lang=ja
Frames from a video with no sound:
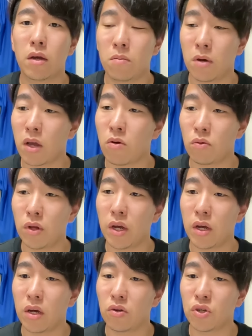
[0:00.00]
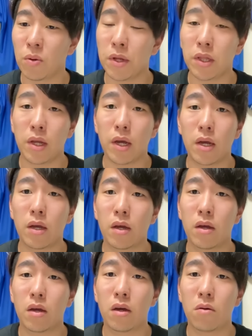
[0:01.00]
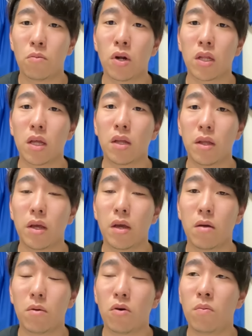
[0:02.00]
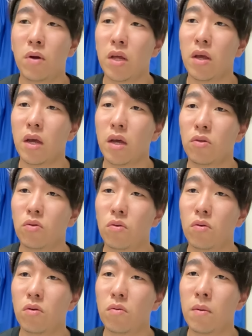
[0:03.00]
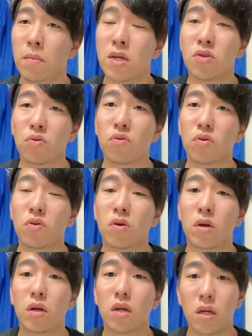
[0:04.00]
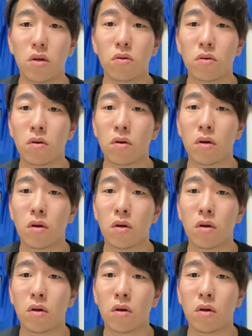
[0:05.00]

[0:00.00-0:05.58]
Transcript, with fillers: まあ、結構ね、あの、喋ってもらったんで、まあ、ほんまね、えっと、満足いく、